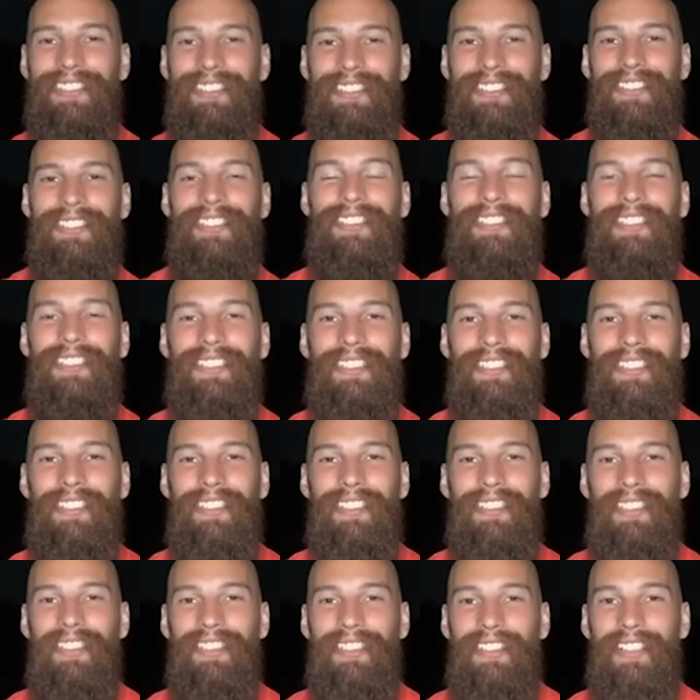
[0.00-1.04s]
Luke
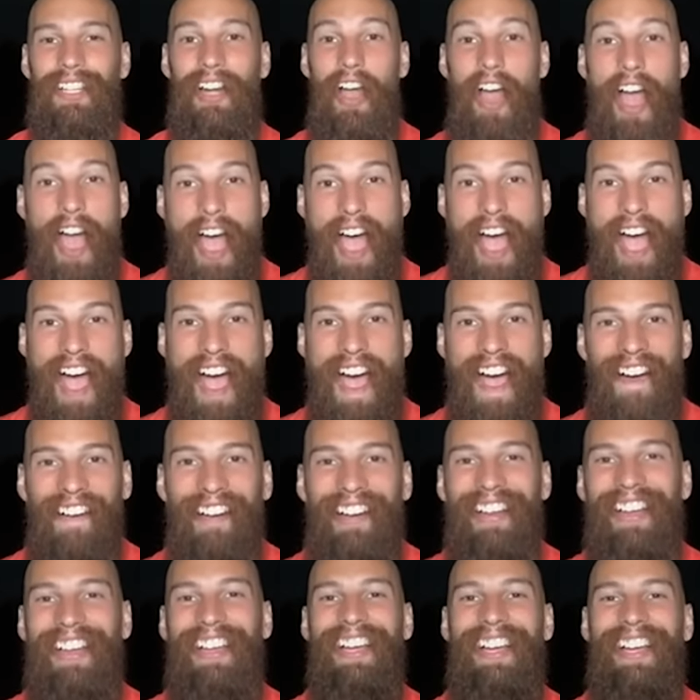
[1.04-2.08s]
Martín, Lobito, te
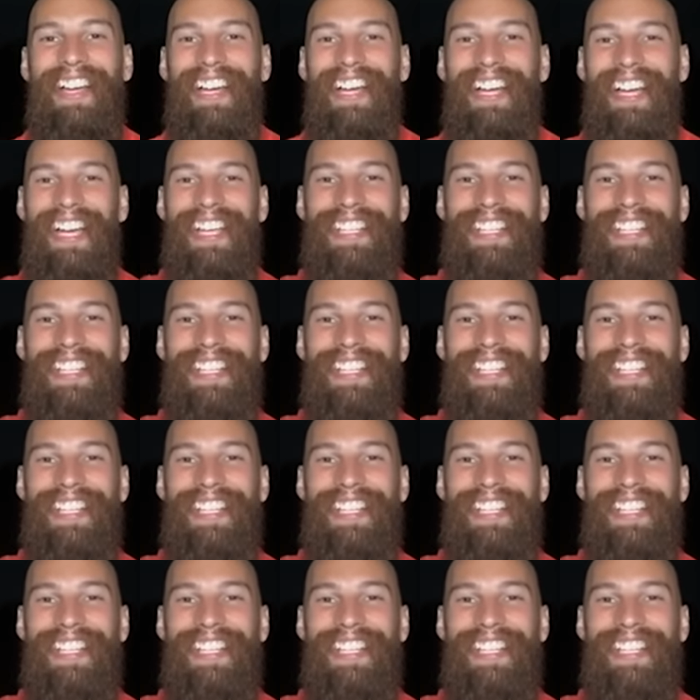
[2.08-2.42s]
extraño.